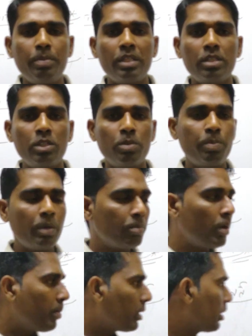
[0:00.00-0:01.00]
की बात करें तो
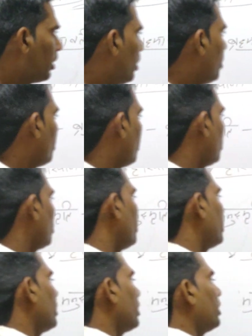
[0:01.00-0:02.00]
ब्रह्मावर्त
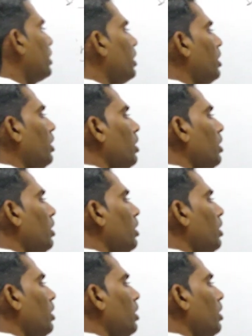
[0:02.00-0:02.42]
मनुस्मृति के अंदर